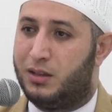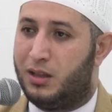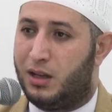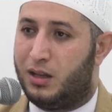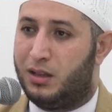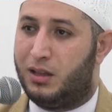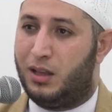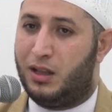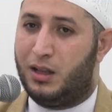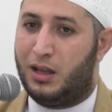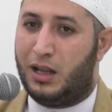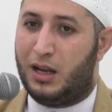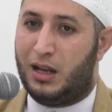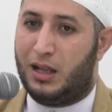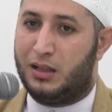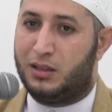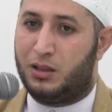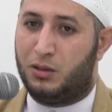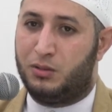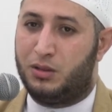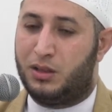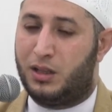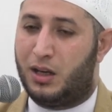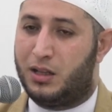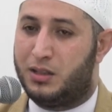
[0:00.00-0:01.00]
tertinggal
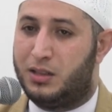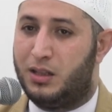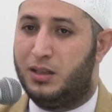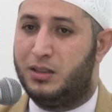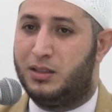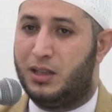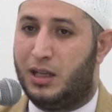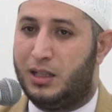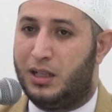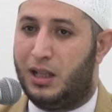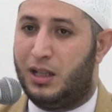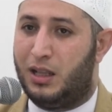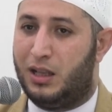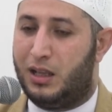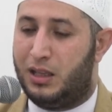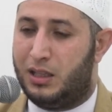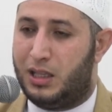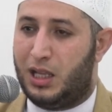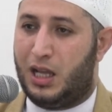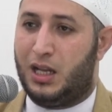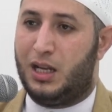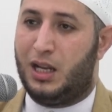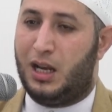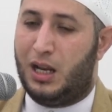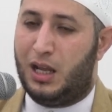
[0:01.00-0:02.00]
atau tersisa dari
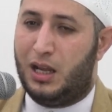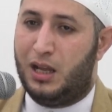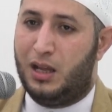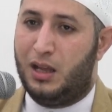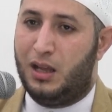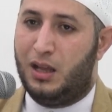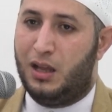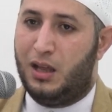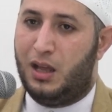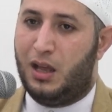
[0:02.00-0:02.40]
kita adalah